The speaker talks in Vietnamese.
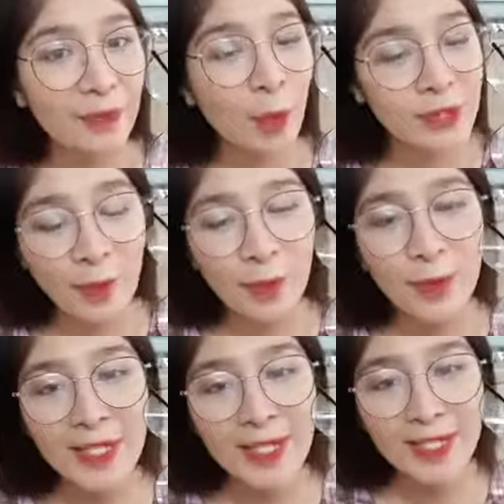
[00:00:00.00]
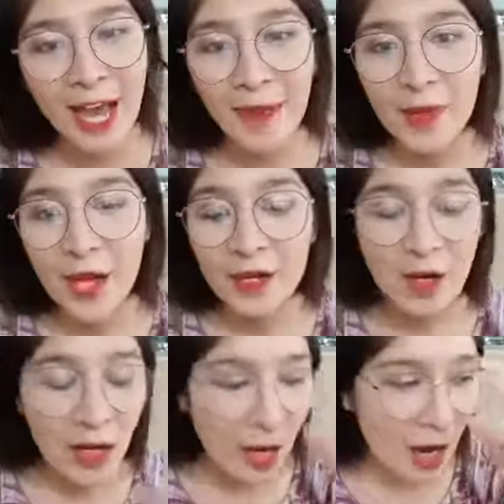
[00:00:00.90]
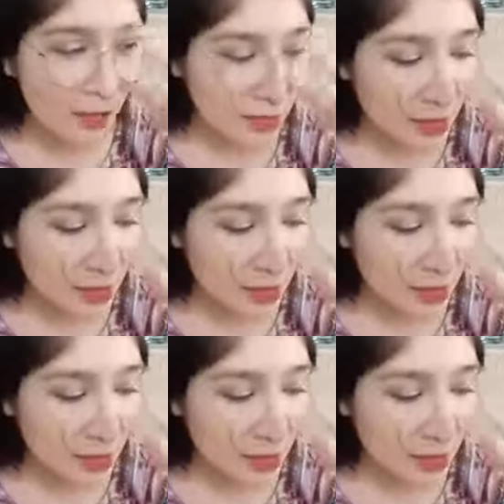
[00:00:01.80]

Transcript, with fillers: 149k rất là hot